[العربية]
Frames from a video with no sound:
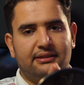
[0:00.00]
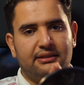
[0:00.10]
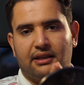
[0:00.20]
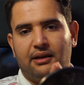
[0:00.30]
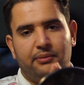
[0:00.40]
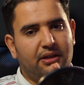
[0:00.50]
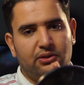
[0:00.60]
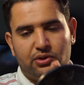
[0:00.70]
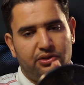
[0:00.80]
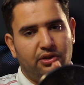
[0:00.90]
ايتترا ما
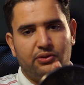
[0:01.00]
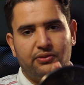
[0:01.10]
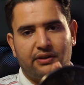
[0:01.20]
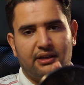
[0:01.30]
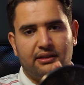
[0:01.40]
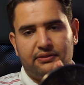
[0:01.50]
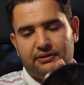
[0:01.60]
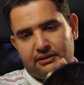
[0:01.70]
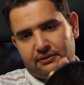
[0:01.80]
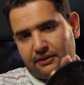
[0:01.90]
يقدرش يشريوهم في,
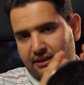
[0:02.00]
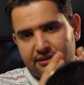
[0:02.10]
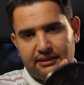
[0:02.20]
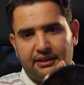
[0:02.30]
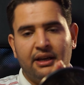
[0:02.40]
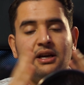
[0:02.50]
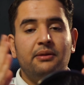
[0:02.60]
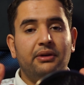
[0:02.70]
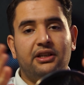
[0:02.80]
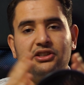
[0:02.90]
في الراستيك
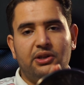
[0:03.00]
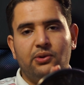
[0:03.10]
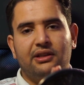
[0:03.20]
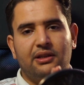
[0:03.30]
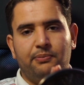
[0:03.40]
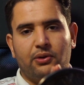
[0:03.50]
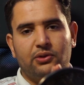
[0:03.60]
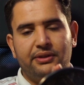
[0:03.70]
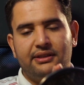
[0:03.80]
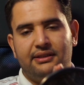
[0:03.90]
مي كيشريو هاد لي
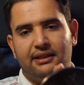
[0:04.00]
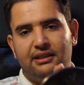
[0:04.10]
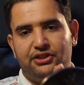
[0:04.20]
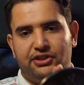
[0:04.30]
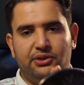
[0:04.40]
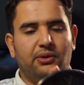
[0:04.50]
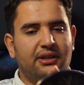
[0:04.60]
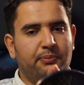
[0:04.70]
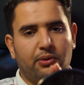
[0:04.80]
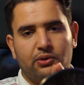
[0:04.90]
برودوي ديال لي شينوا
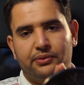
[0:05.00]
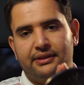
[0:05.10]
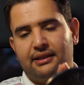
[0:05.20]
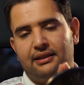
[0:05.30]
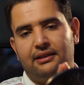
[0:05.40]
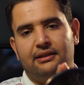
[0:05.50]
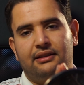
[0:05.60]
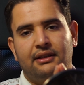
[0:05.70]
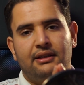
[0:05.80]
لي برودوي ديال